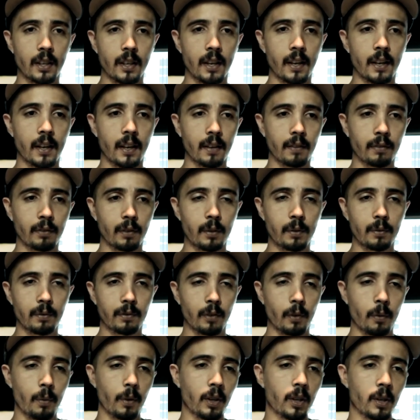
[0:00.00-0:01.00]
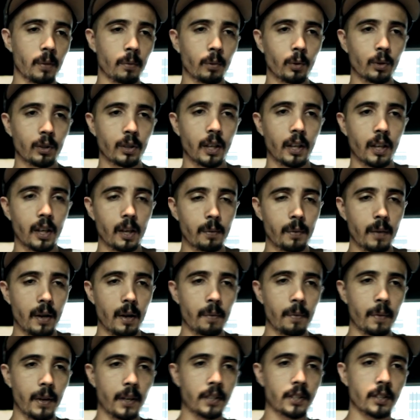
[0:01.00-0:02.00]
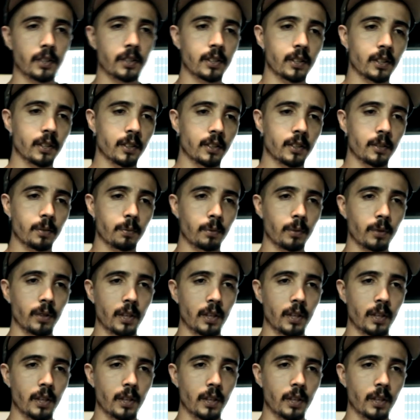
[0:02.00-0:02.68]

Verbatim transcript: é, foi, foi meio que mudando a minha mente, assim, tipo,